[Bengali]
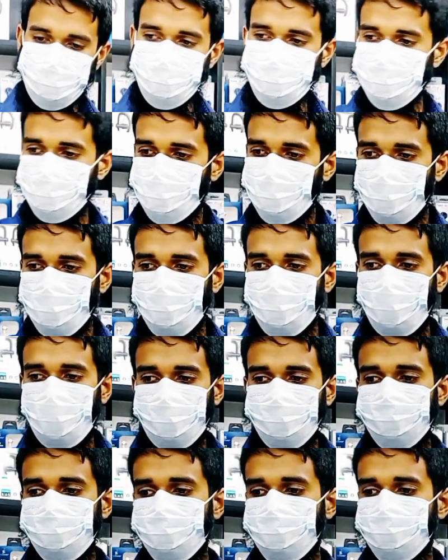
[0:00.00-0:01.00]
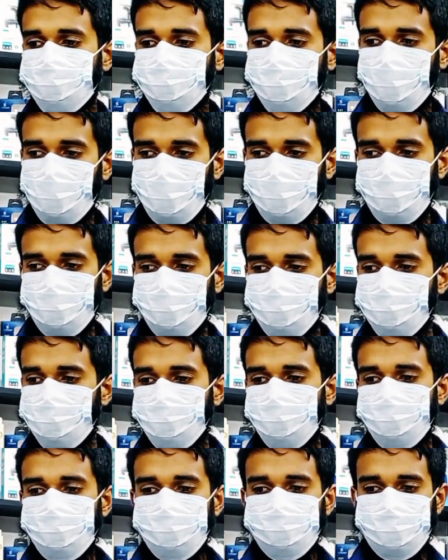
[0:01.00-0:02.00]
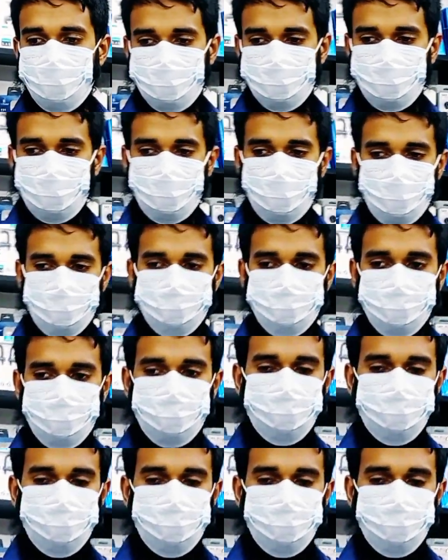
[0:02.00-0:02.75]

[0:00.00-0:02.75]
এগুলো আছে বা আচ্ছা, আছে এটা তো